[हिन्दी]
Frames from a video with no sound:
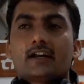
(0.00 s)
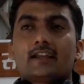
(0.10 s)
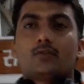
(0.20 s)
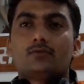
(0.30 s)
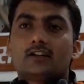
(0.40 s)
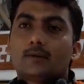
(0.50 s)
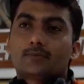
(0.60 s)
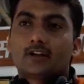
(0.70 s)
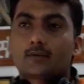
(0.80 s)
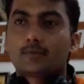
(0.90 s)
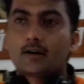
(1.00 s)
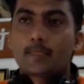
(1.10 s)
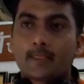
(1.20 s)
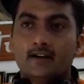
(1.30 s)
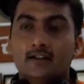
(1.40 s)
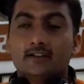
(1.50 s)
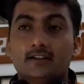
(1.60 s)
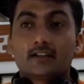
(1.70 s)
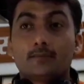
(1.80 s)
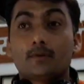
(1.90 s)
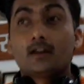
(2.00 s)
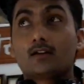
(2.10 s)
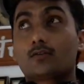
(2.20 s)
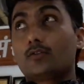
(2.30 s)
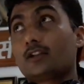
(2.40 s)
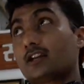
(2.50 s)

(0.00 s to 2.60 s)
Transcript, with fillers: आया हूँ ये आपकी कृपा है देखिए मैं कोई